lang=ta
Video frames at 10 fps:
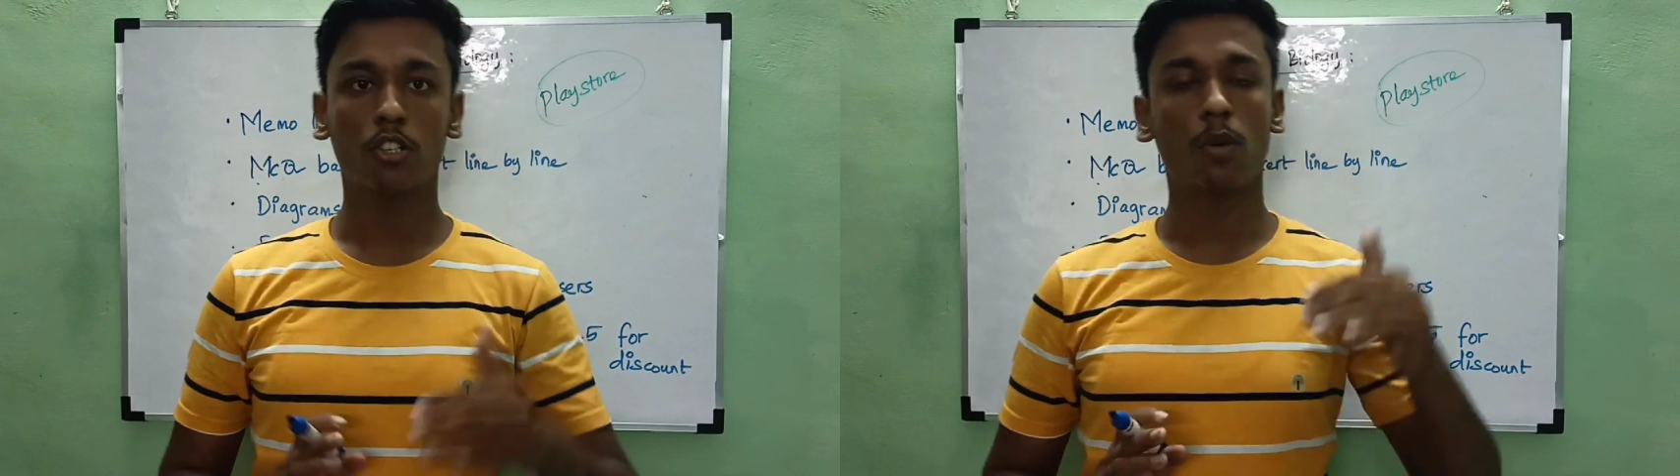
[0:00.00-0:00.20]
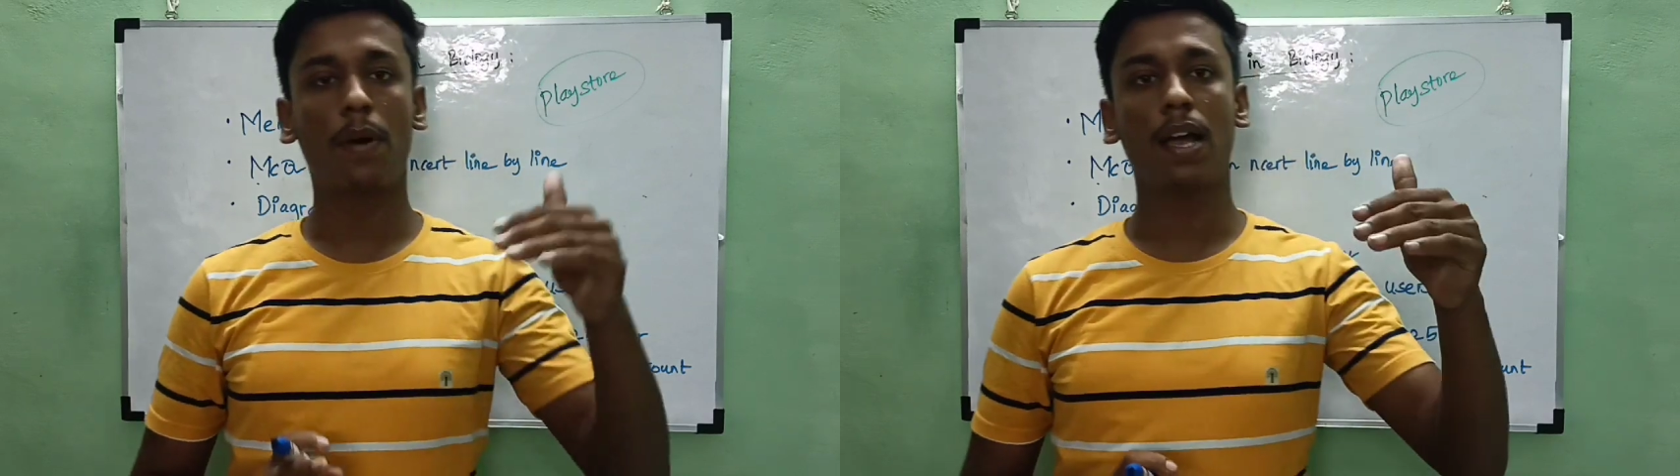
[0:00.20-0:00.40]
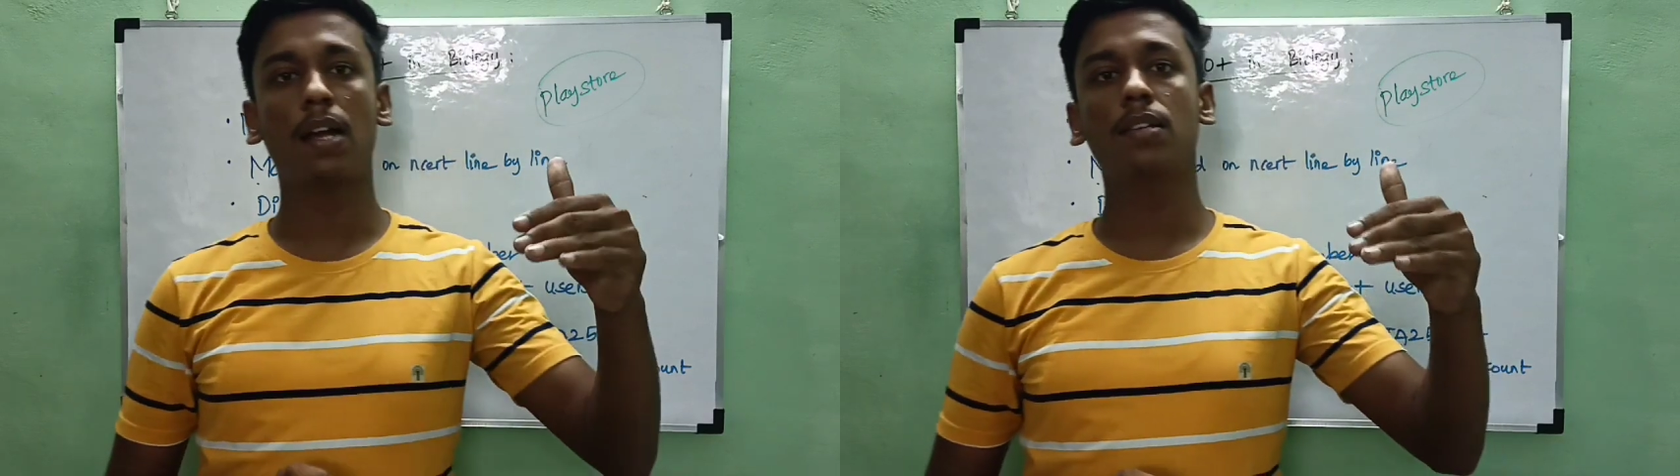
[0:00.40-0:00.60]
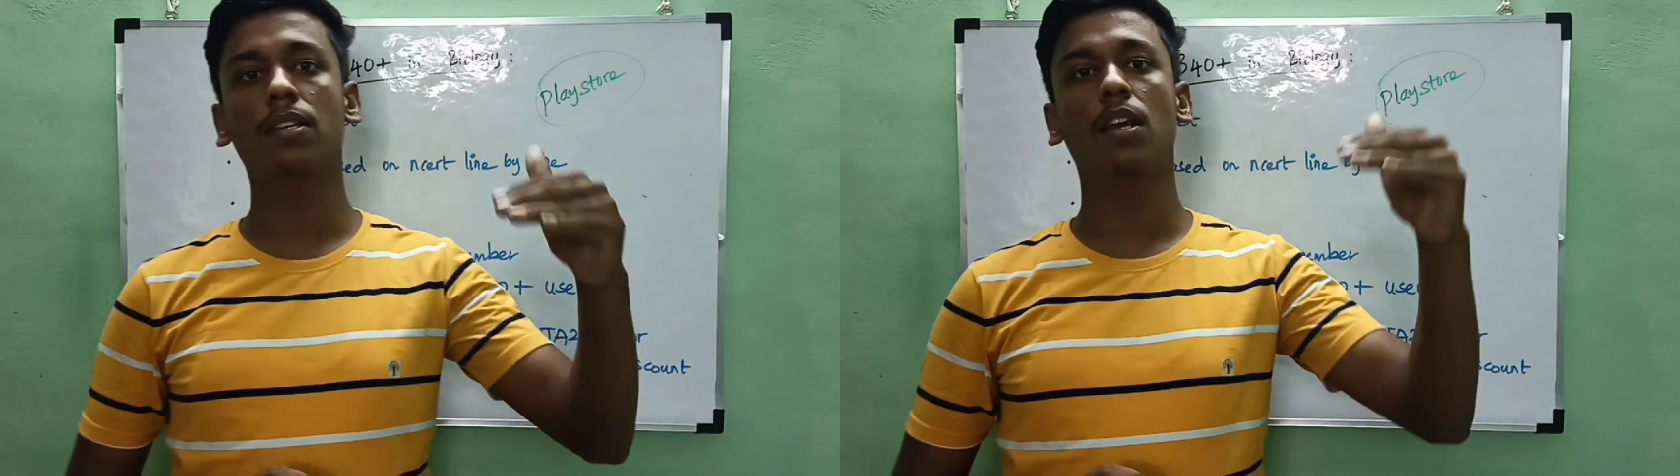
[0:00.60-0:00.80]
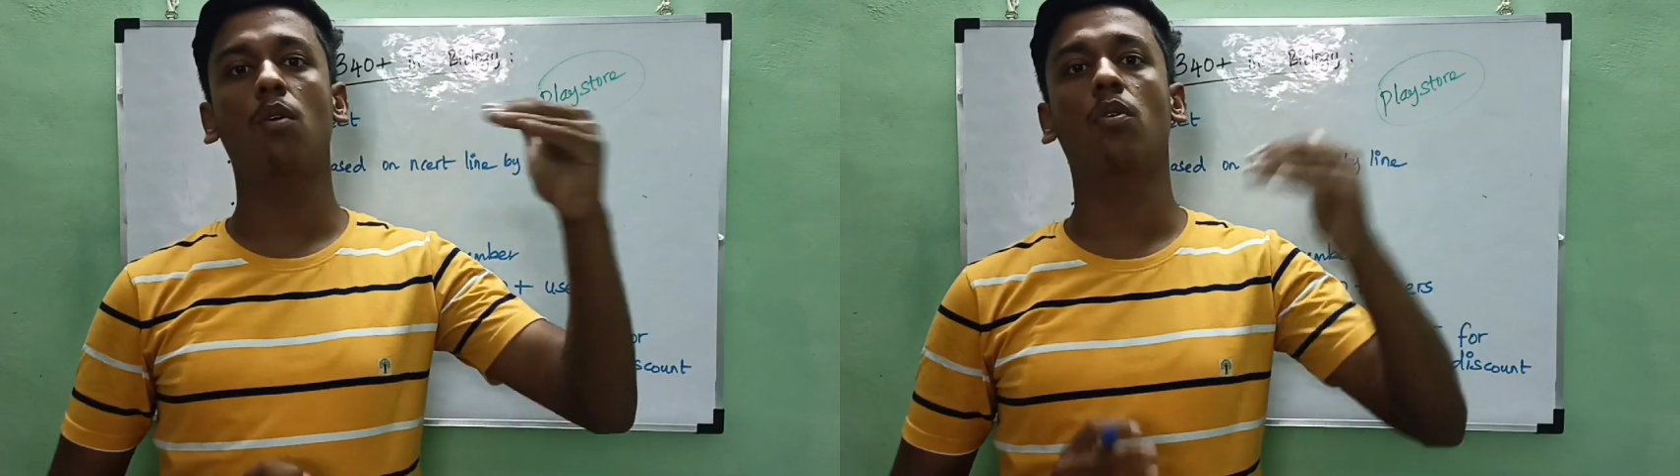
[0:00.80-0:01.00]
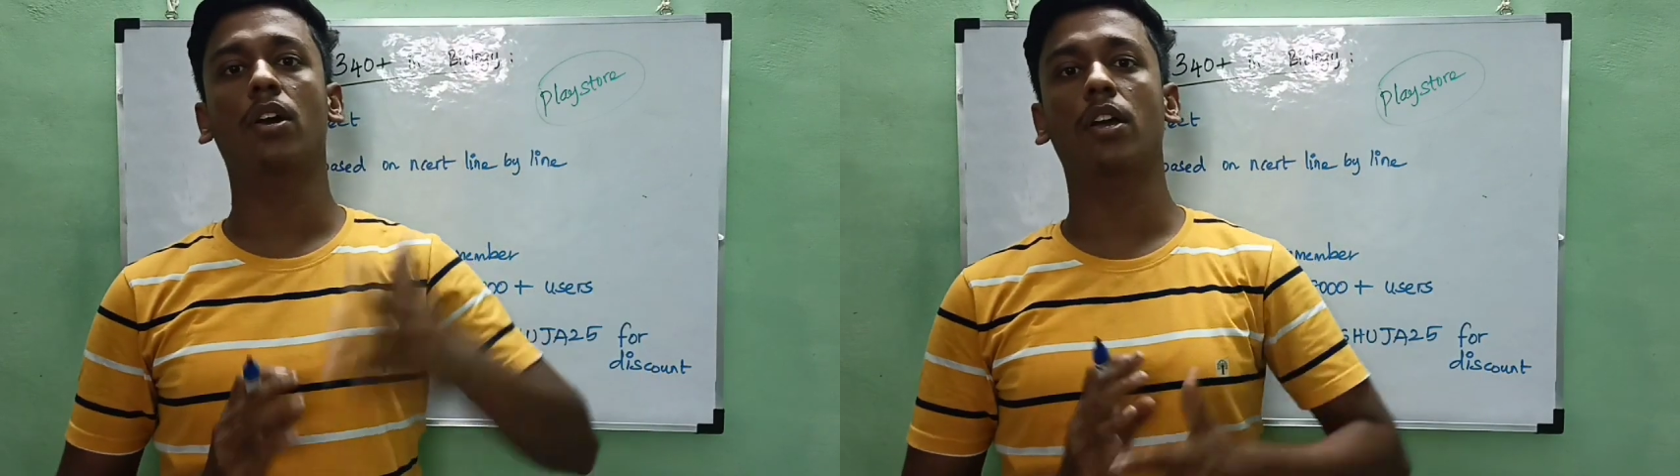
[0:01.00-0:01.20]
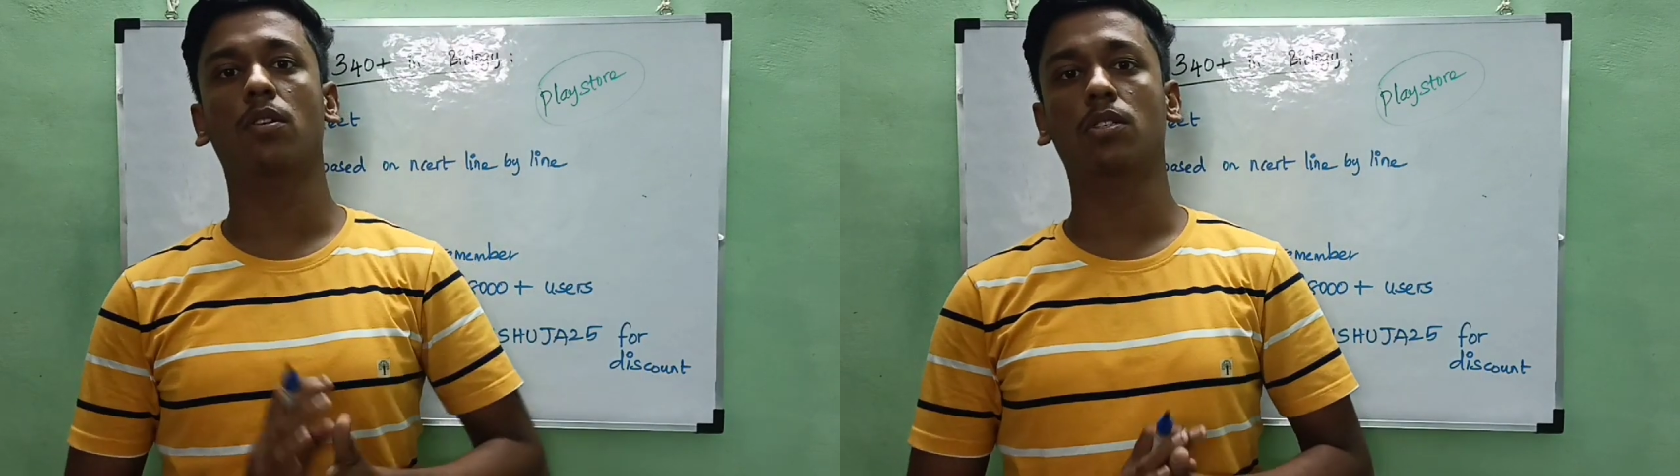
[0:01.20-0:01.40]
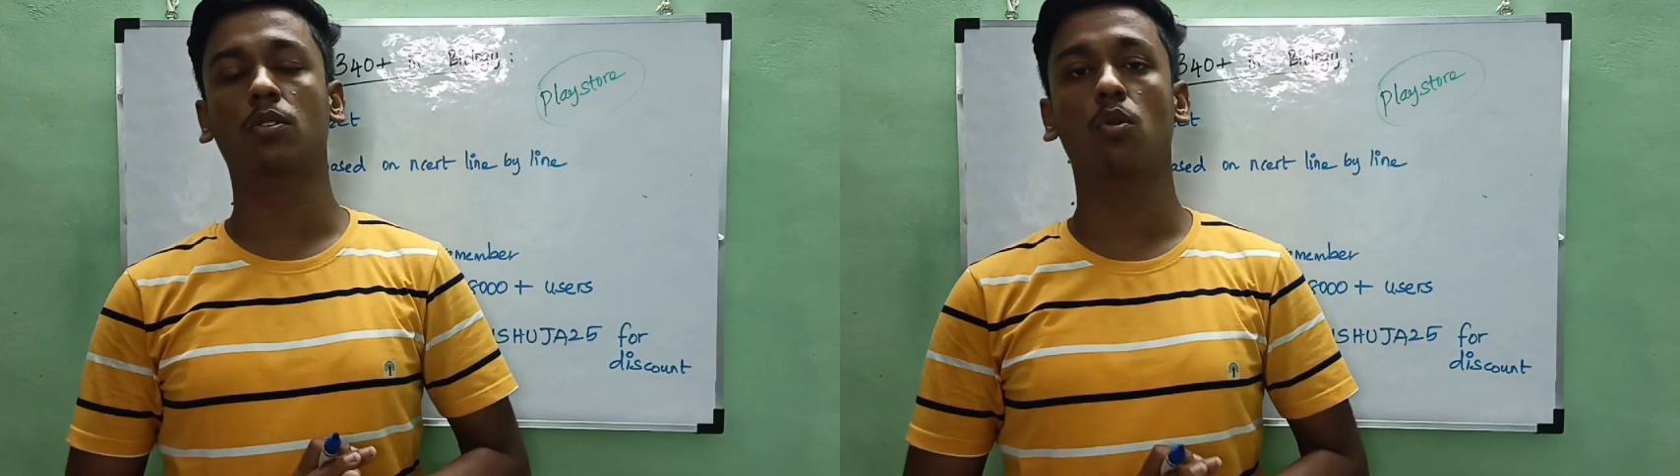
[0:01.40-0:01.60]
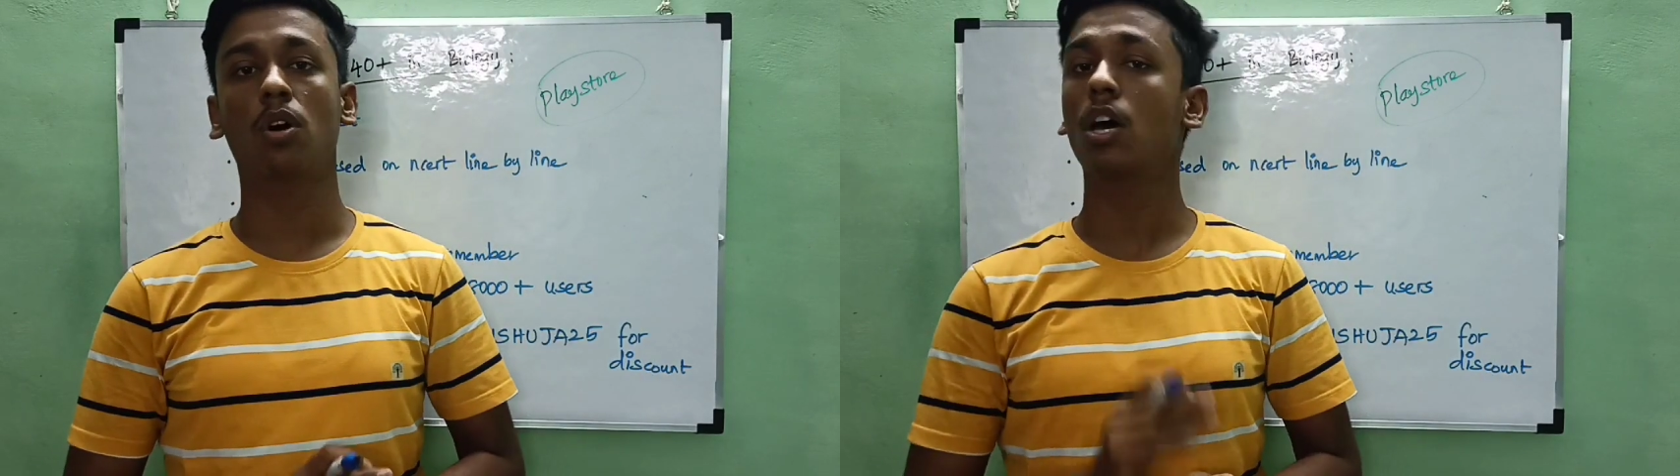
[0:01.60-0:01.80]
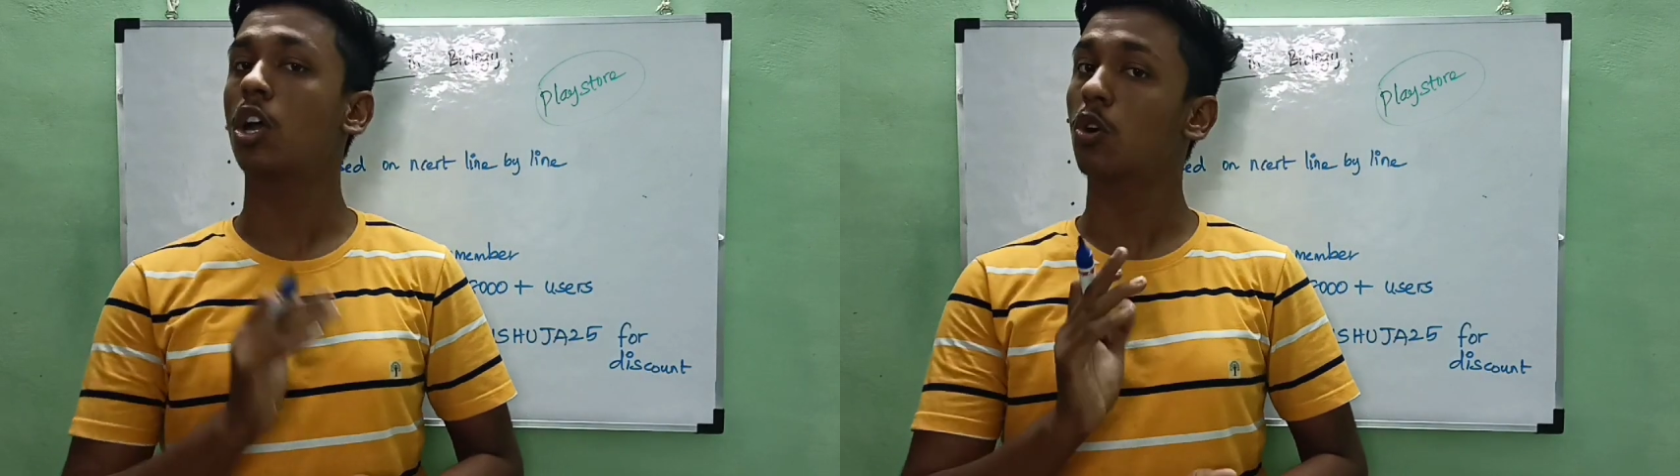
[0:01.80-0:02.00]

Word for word: ஸோ பயாலஜியில் உங்களுடைய ஸ்கோரை